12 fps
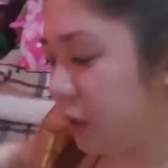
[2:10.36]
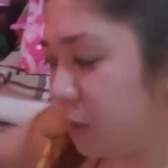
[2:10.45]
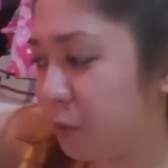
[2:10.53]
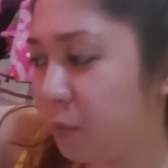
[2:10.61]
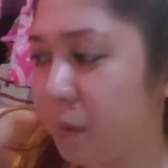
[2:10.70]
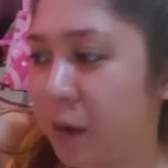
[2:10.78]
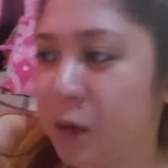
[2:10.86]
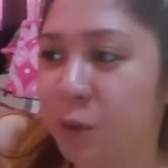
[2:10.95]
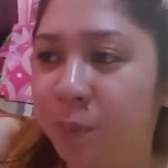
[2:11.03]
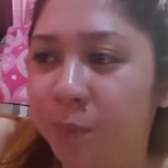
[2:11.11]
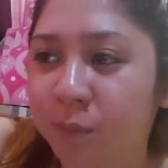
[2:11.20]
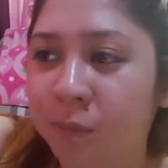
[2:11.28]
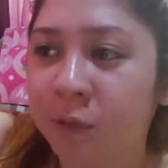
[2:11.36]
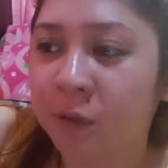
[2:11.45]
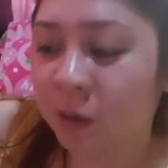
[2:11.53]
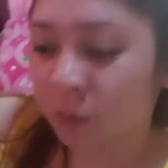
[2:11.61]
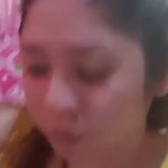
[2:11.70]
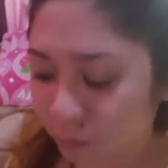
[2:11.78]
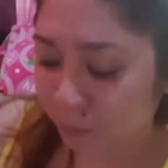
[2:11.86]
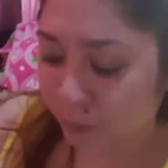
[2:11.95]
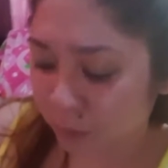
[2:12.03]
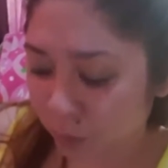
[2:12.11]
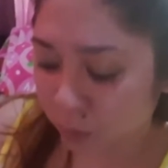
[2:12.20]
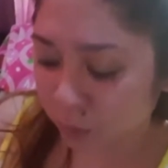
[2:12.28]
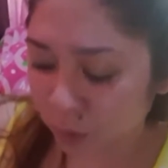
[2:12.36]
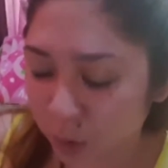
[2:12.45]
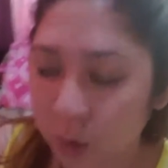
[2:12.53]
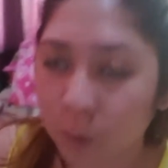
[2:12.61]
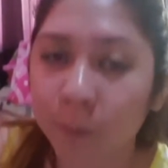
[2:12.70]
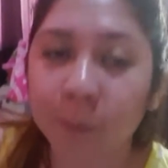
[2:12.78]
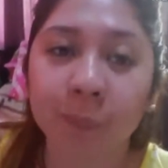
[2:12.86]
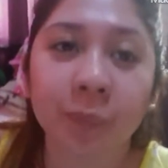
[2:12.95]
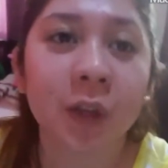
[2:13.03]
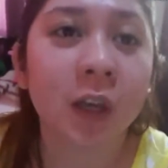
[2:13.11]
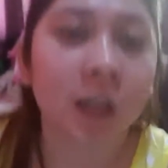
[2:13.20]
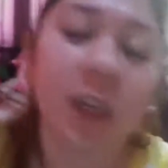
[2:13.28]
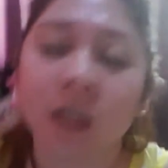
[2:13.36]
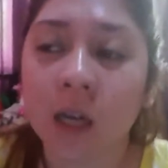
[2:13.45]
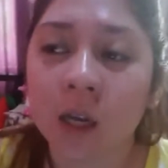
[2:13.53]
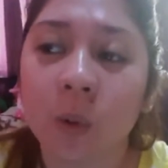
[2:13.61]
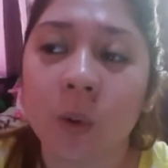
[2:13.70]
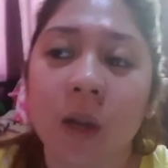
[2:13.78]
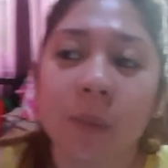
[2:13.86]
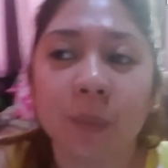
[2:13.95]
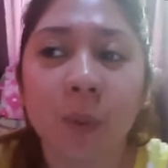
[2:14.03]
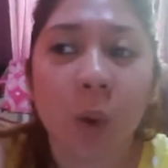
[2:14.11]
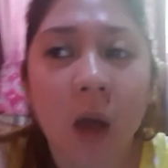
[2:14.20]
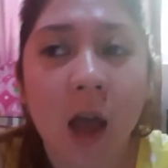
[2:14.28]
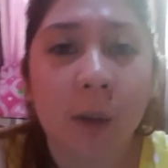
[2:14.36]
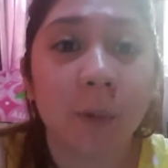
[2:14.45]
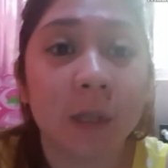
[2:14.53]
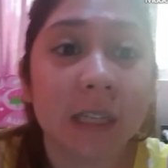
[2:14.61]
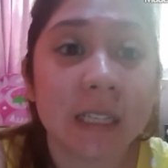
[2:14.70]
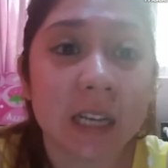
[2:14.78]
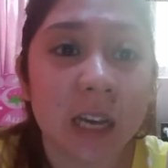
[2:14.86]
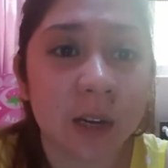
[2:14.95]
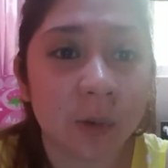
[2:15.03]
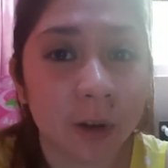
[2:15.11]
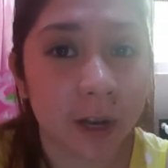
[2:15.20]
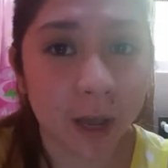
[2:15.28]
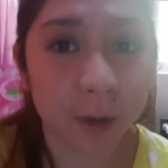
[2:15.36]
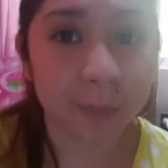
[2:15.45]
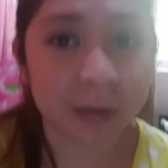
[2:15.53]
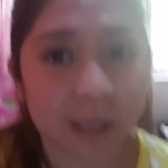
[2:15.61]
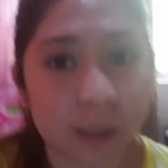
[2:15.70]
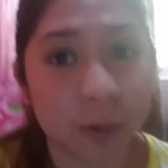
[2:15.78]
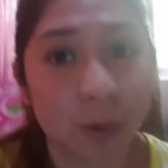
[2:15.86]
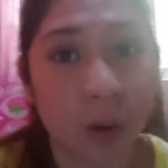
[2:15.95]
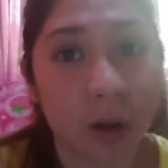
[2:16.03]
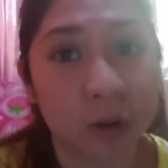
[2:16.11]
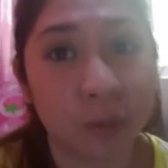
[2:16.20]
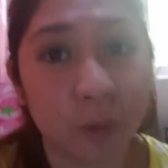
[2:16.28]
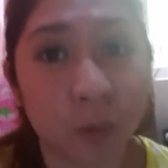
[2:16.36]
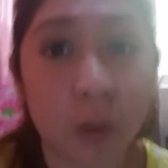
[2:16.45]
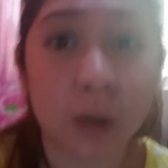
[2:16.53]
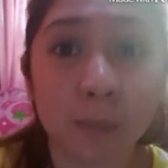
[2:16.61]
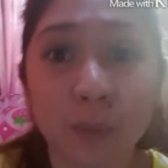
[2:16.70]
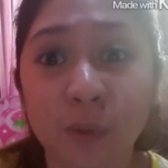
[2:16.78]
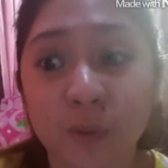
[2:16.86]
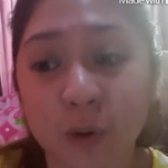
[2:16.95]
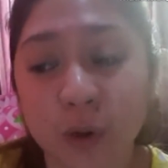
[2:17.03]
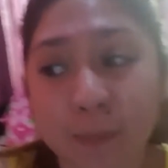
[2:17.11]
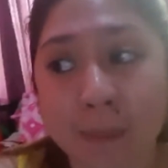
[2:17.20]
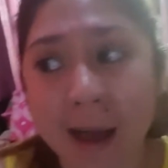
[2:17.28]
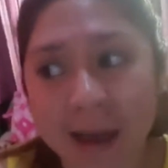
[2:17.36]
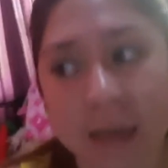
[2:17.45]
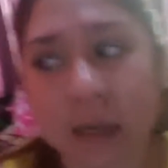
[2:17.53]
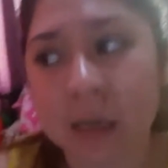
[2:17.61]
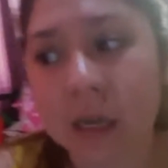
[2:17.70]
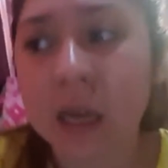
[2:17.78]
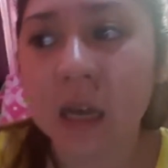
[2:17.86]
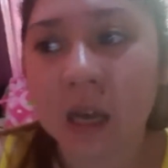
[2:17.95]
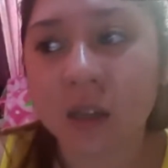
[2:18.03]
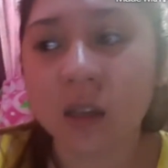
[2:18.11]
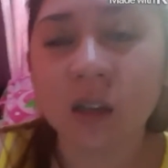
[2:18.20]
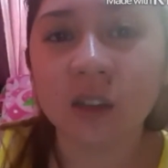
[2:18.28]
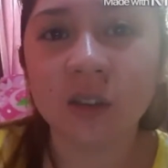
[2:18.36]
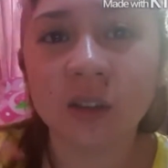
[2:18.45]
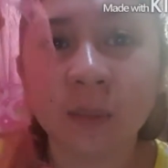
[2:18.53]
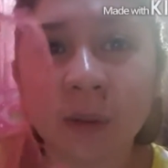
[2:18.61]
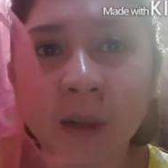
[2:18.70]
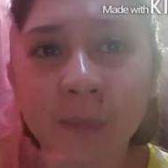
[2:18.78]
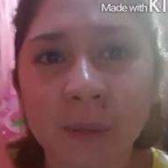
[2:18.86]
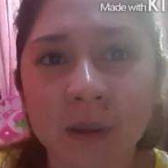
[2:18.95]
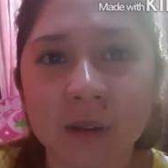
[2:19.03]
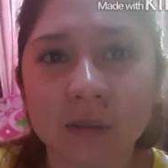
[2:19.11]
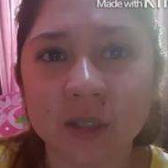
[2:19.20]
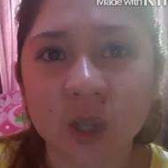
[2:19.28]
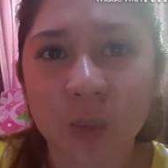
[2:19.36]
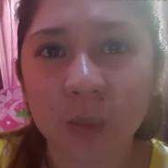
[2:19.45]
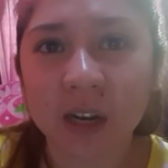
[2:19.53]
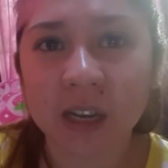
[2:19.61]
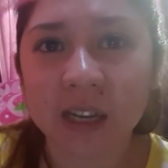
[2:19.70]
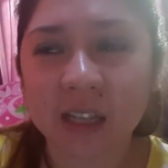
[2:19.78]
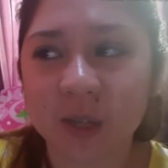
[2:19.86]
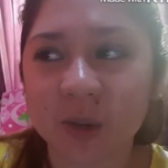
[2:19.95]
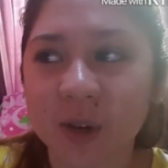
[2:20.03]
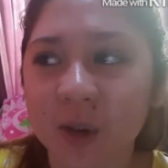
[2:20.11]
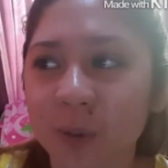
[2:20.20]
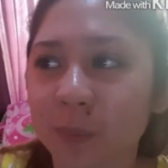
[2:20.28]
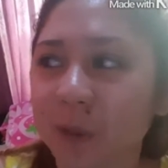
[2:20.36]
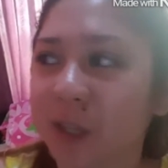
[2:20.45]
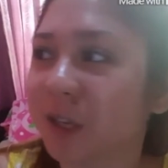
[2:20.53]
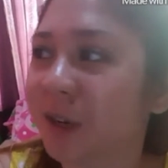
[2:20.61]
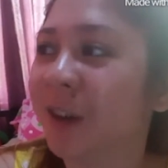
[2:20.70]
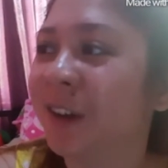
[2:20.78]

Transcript: Alam niyo ba, ginap, naggumapit ako ng, ng kulambo kahapon kasi nga nawala yung maliit kong kulambo for bag. Tingnan niyo naman, na, sobrang liit yung nagupit ko.